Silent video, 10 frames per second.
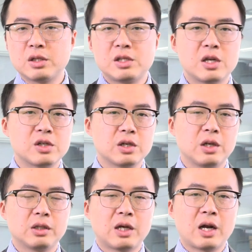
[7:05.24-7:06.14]
建
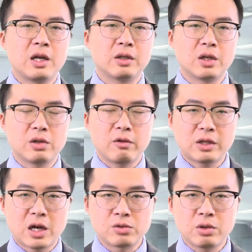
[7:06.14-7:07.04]
设大量的
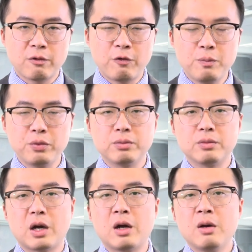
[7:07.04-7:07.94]
大学的分部
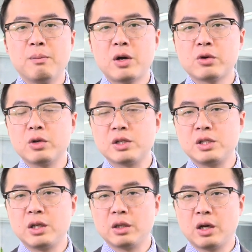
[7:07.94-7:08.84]
啊，包括
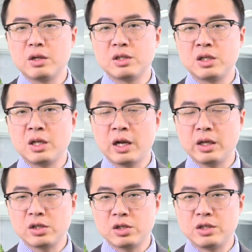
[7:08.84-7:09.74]
吸引到其他
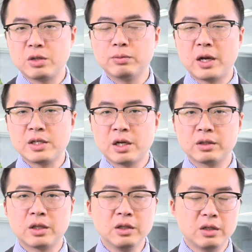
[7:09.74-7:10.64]
的世界五百
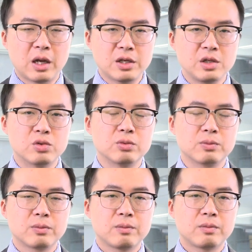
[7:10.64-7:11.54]
强等等来进驻。
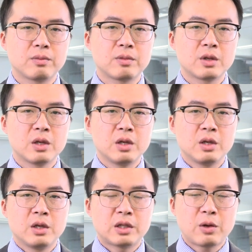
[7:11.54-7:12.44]

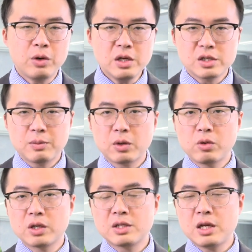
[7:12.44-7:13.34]
但为什么
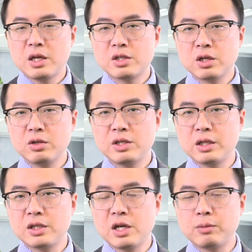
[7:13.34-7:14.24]
过了三年之后，
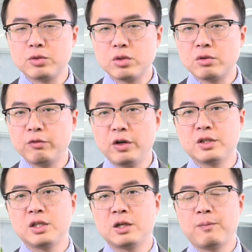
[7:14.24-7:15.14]
现在项目最终放
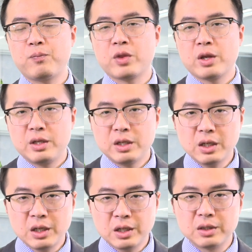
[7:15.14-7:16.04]
弃呢？一
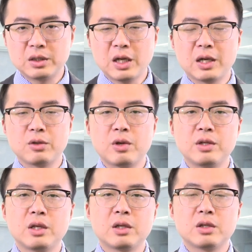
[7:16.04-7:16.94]
个很大的
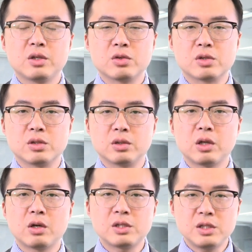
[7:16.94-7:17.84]
原因。就是
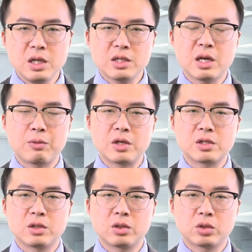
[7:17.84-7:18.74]
到现在为
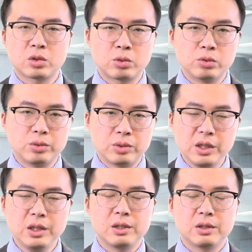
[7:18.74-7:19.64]
止，土
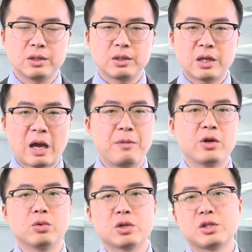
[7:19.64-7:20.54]
地还没
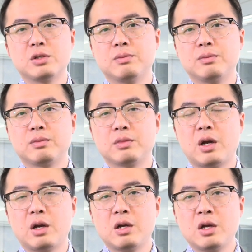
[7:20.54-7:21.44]
有落实，
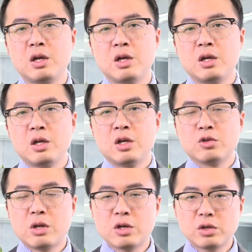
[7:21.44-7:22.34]
啊，
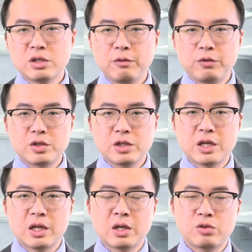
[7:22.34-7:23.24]
虽然说政府之
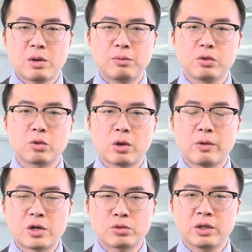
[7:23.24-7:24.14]
前呢宣布规
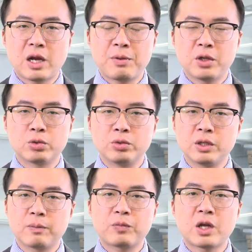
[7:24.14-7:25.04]
划出一大片土
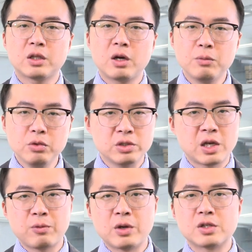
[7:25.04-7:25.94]
地，但到目
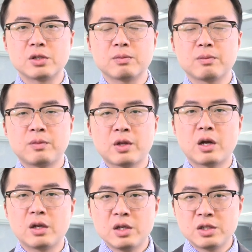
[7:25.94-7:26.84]
前为止，
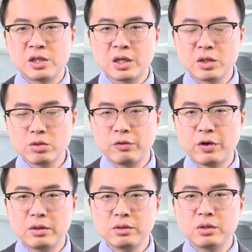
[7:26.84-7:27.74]
啊，其合作
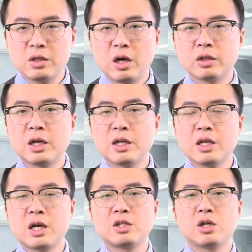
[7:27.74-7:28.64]
方澳大利
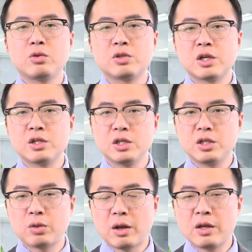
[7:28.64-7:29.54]
亚教育城市
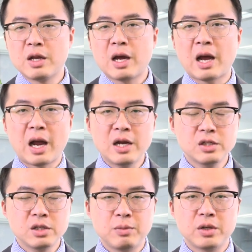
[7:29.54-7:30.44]
集团还
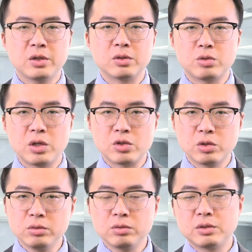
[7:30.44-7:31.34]
是没有最
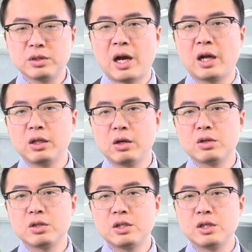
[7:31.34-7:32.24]
终拿到
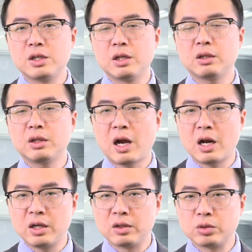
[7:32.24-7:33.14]
这些
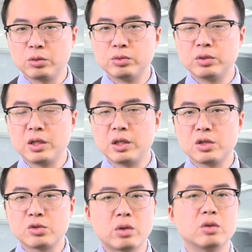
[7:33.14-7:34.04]
大量土地的
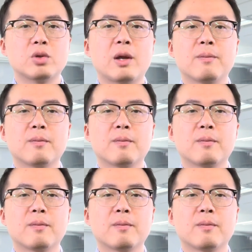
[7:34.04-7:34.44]
所有权，